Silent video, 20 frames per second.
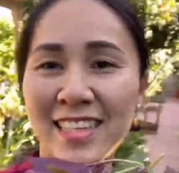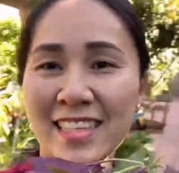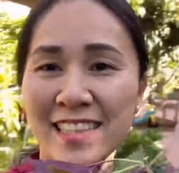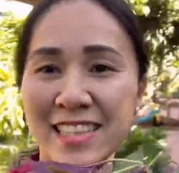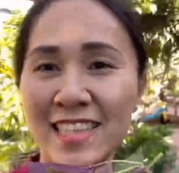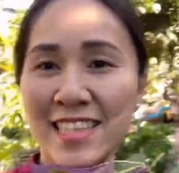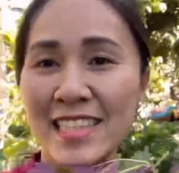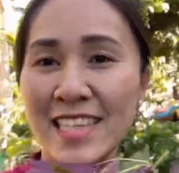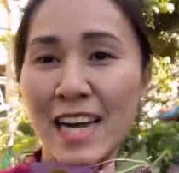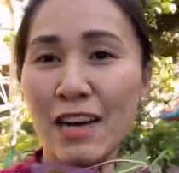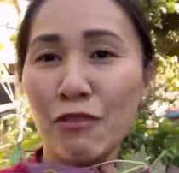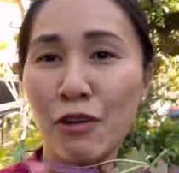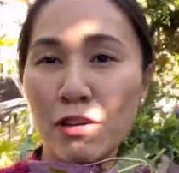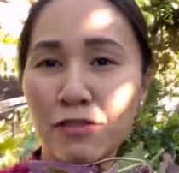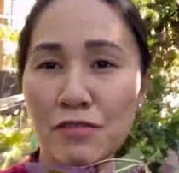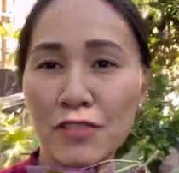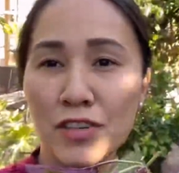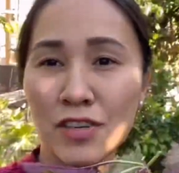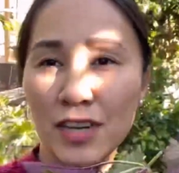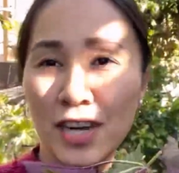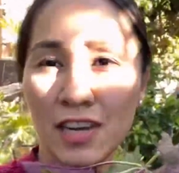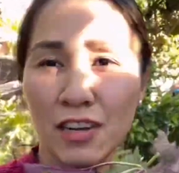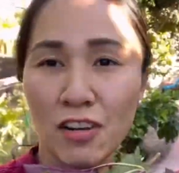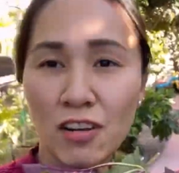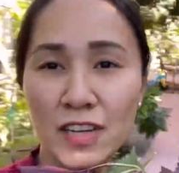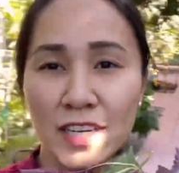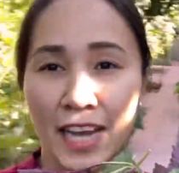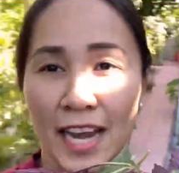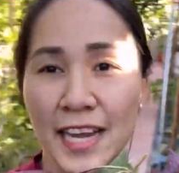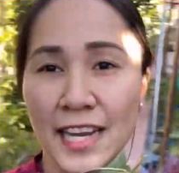Đi ra ngoài vườn là
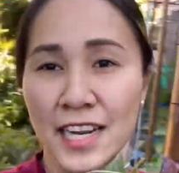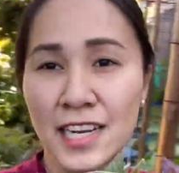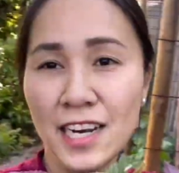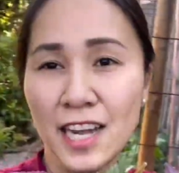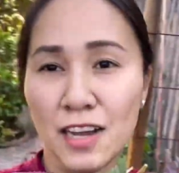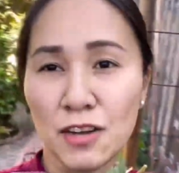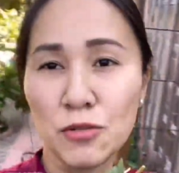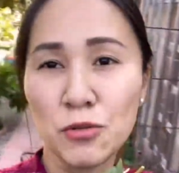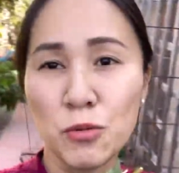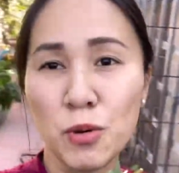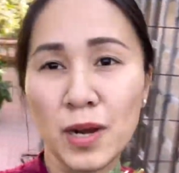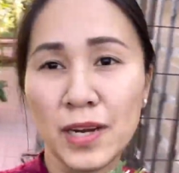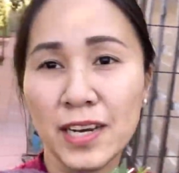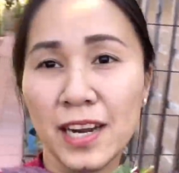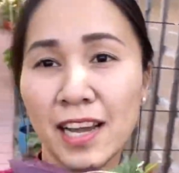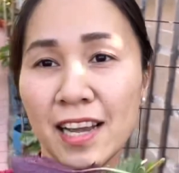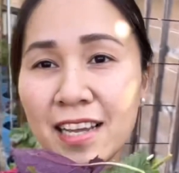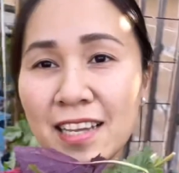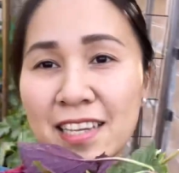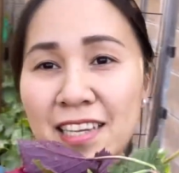có cái đấy là thu hoạch à.